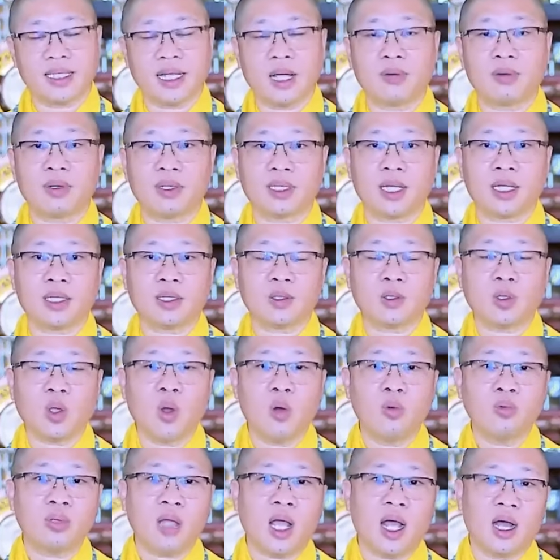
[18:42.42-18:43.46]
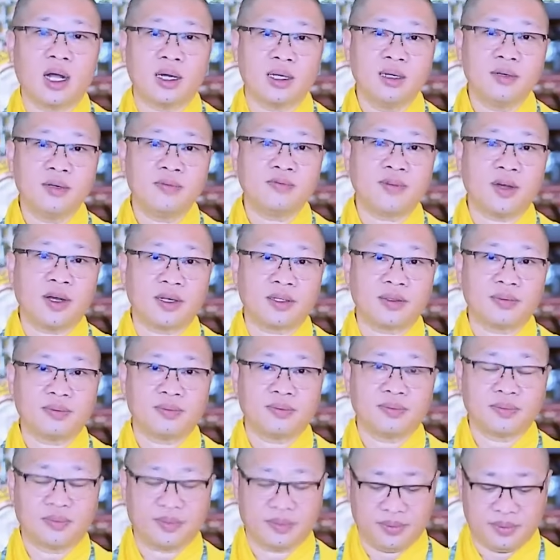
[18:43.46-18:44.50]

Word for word: tại sao người ta tôn thờ Đức Phật